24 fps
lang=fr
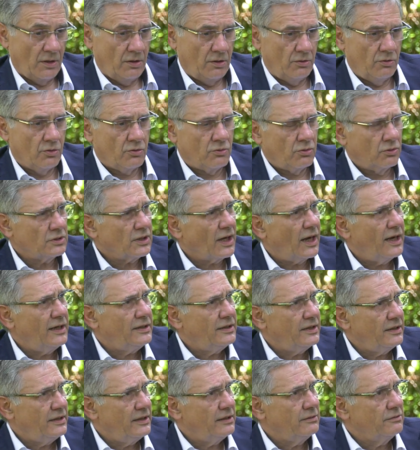le contrat a
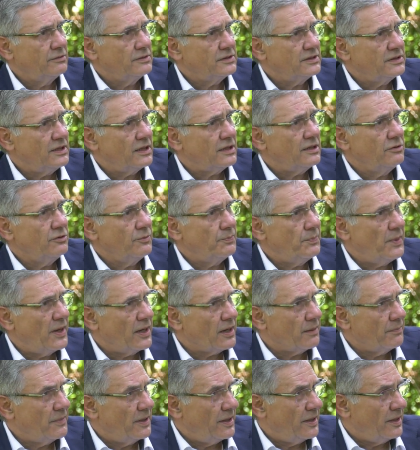été négocié qui nous
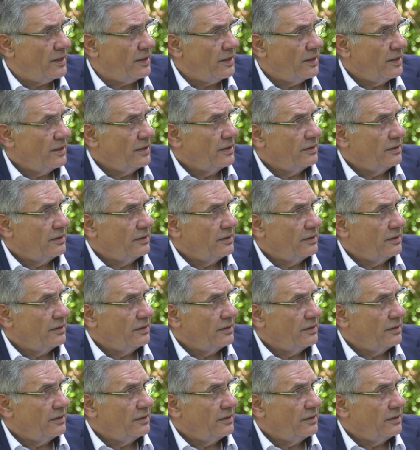permet